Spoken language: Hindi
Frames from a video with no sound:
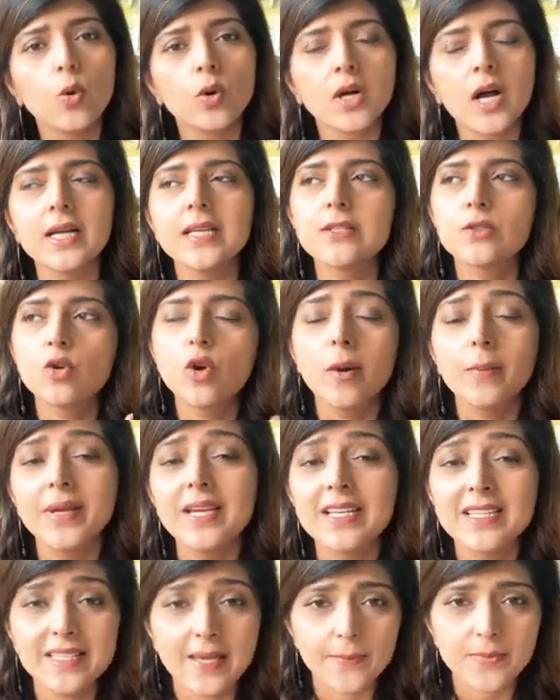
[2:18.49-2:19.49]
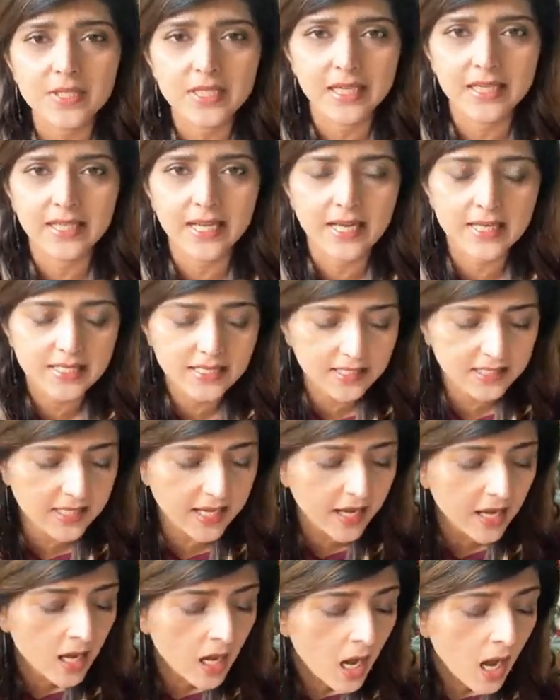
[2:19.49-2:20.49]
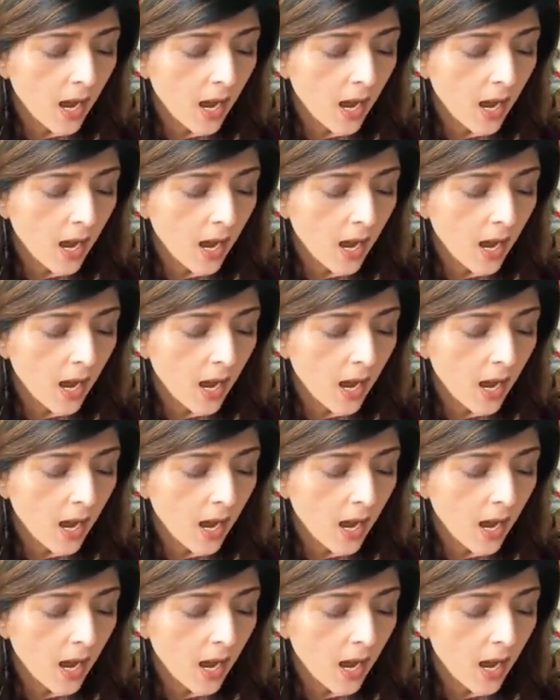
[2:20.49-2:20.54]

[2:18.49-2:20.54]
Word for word: होगा इसको हमें एक्सेप्ट करना है ठीक है